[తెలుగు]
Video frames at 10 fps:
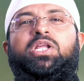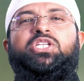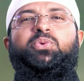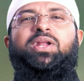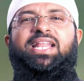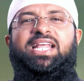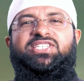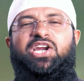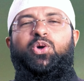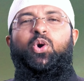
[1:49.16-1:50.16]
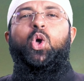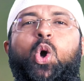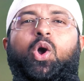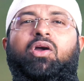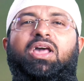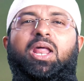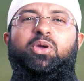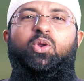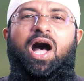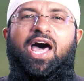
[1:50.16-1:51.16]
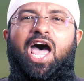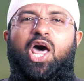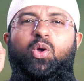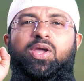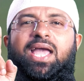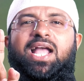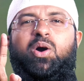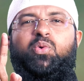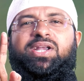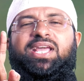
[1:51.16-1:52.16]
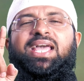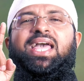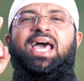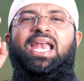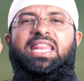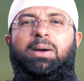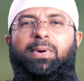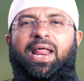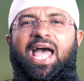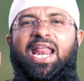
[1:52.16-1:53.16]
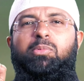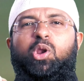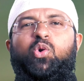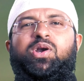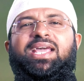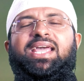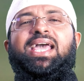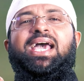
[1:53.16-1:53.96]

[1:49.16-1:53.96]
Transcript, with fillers: గురించి కూడా తెలియశాడు ఒకవేళ మీరు అనారోగ్యంగా ఉంటే లేదా ప్రయాణంలో ఉంటే